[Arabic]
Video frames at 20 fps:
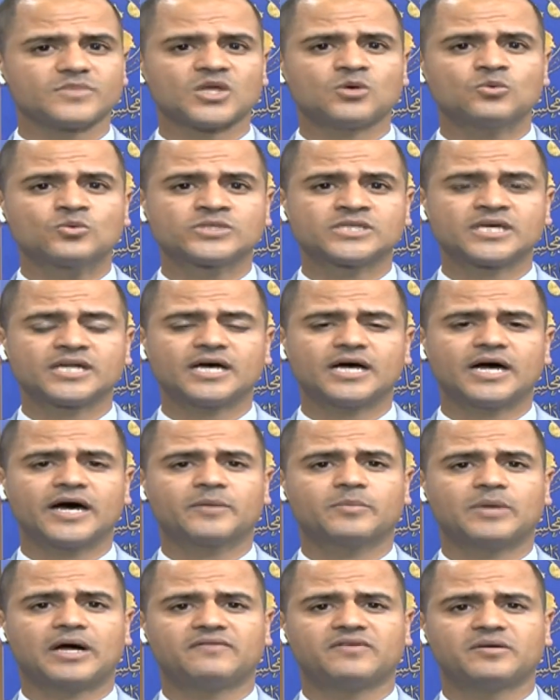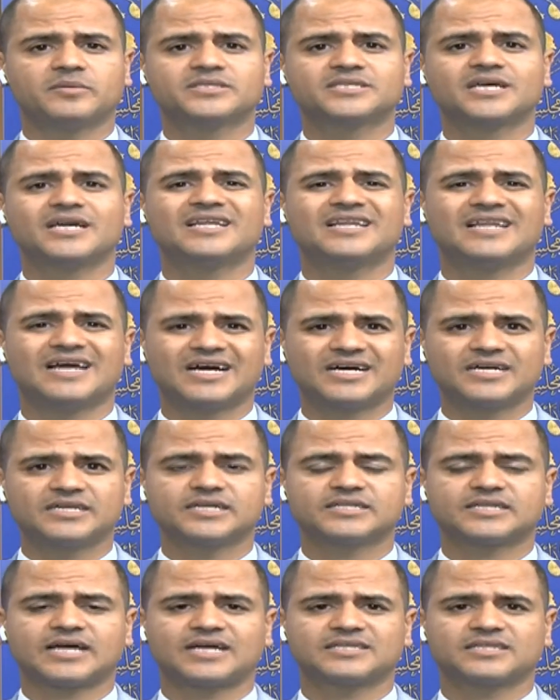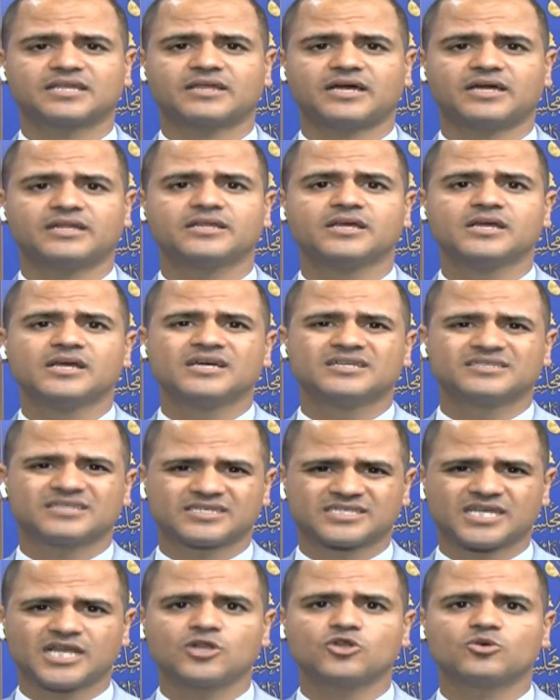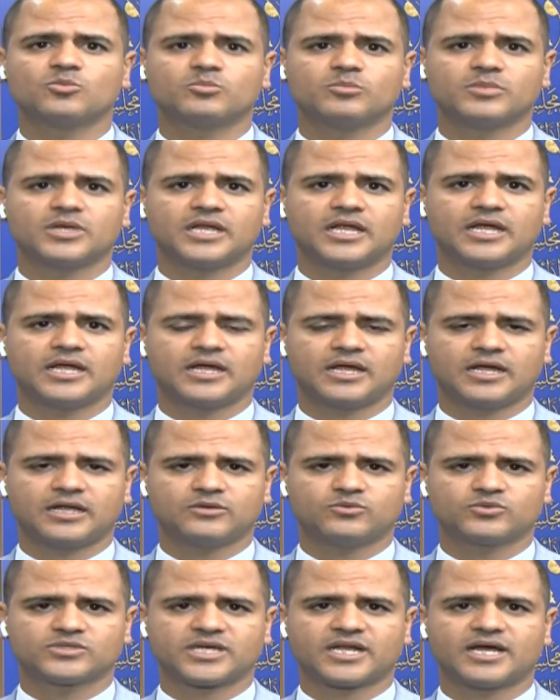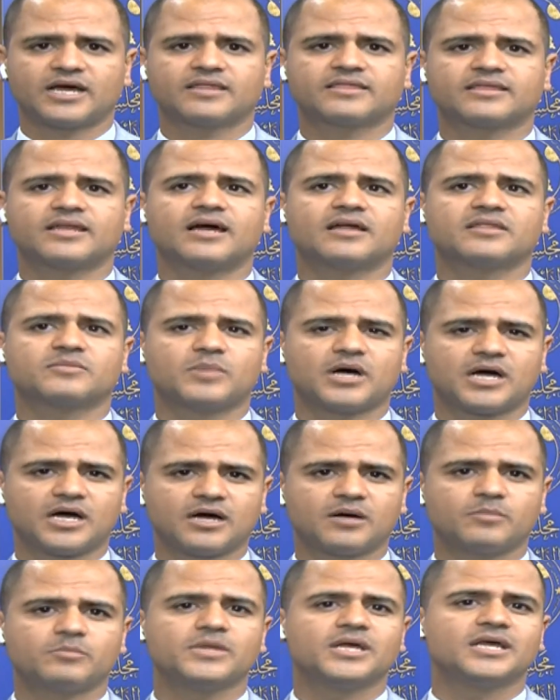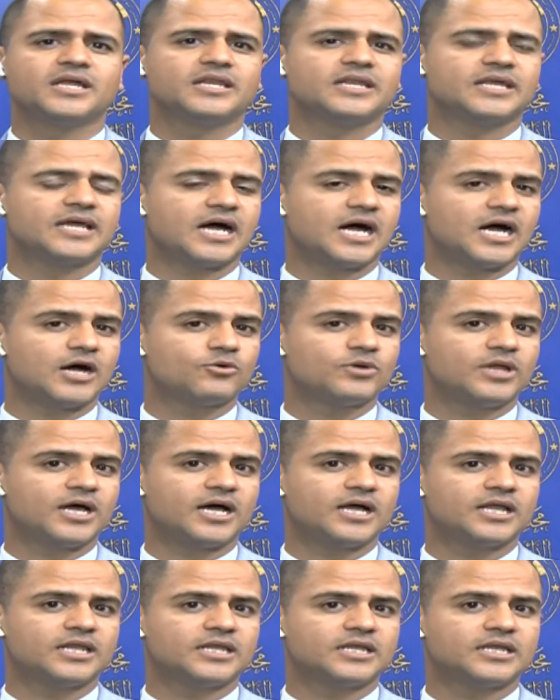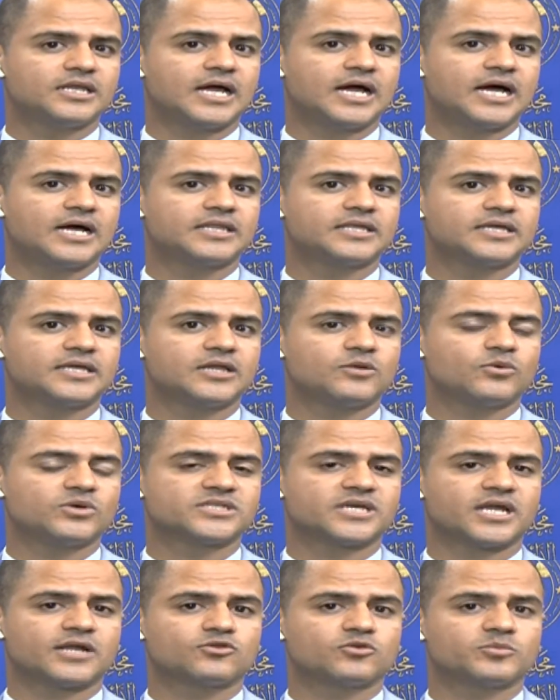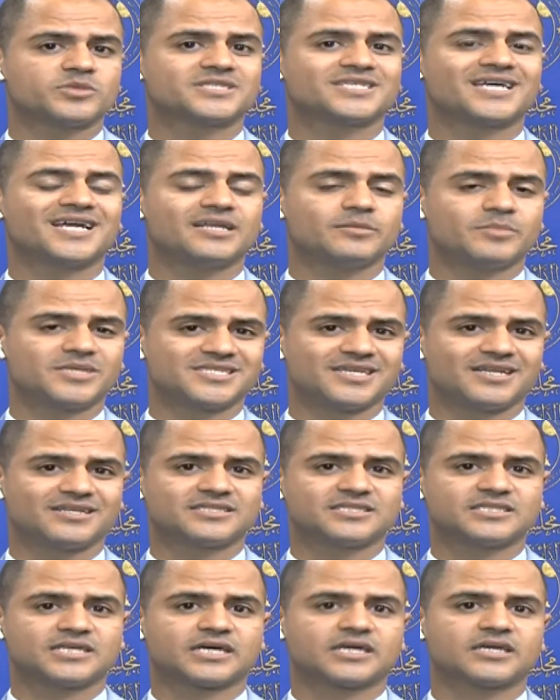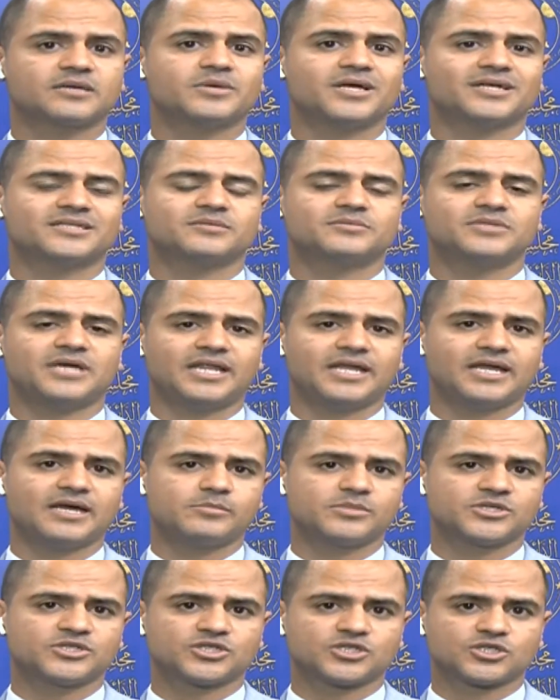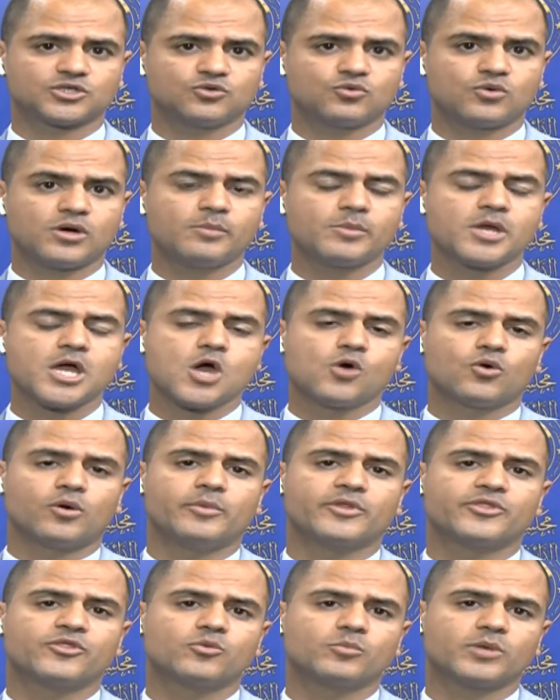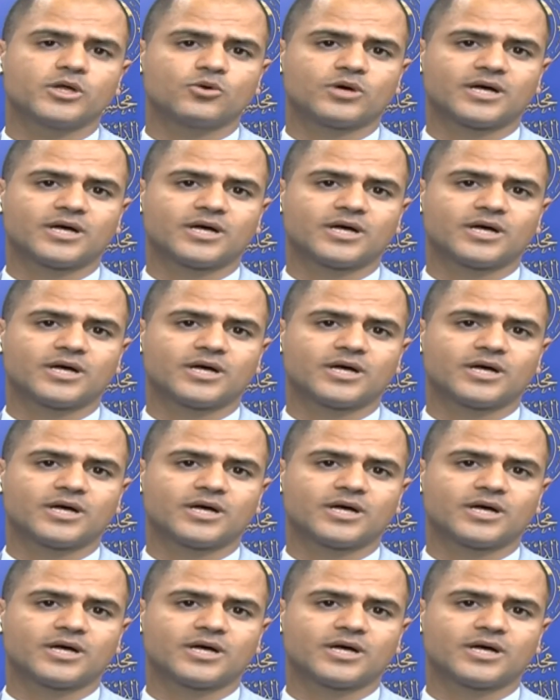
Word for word: وزراء أربعة فبالتالي الآن نتحدث عن تسلم آه، الوزراء الثلاث مهام لهؤلاء لهذه الوزارات وبالتالي مسألة التقييم يعتمد عليها مجلس النواب ومن ثم